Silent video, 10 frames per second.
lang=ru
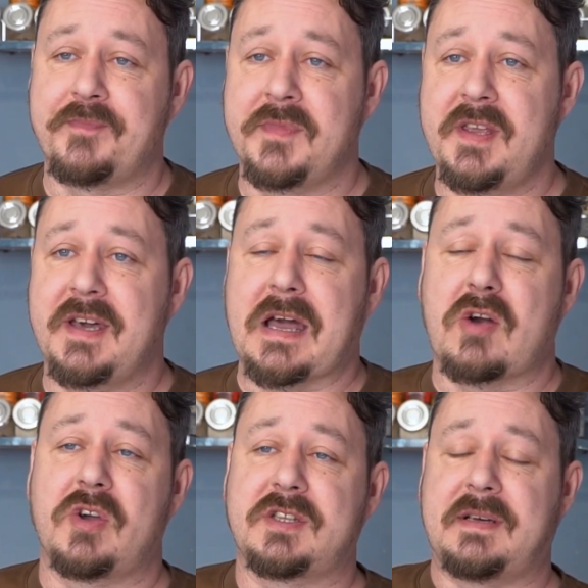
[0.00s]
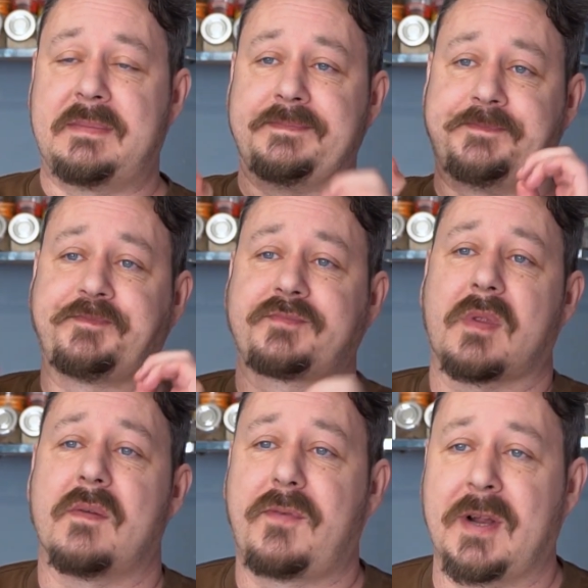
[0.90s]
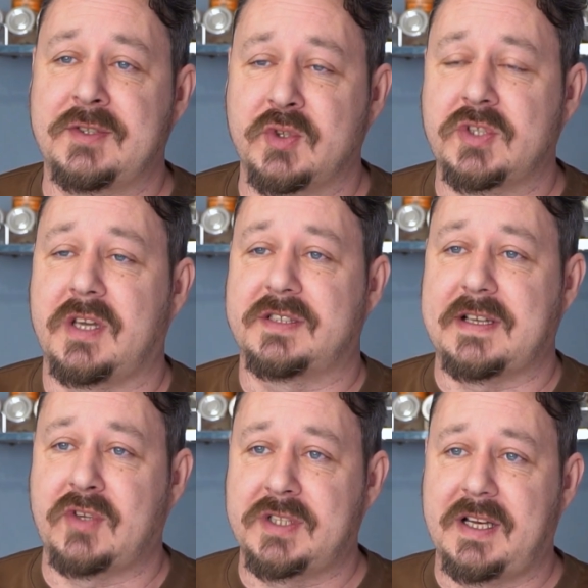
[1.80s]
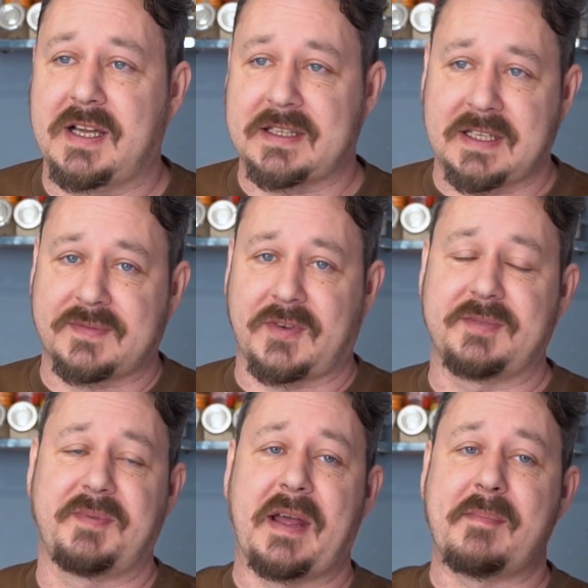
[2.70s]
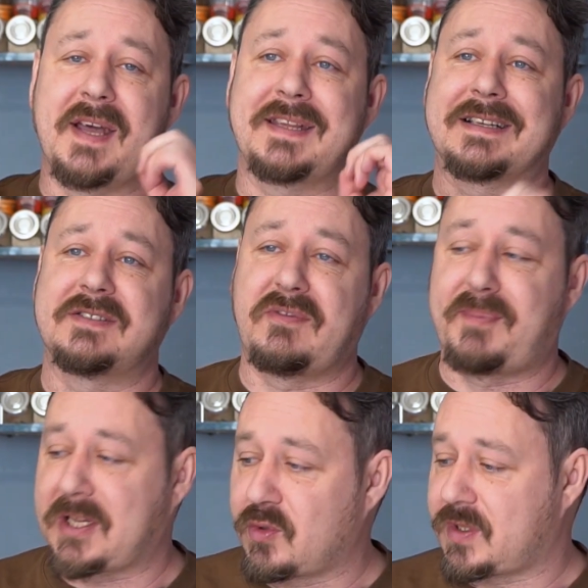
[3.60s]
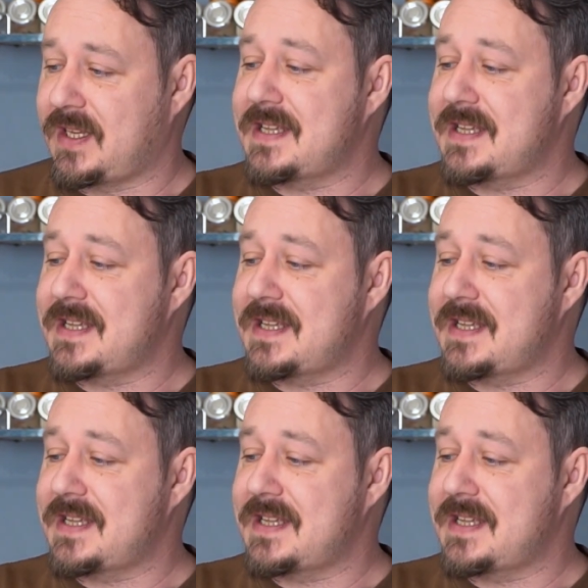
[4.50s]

не какой-то французский завод деликатесов разбираем. Это главпродукт.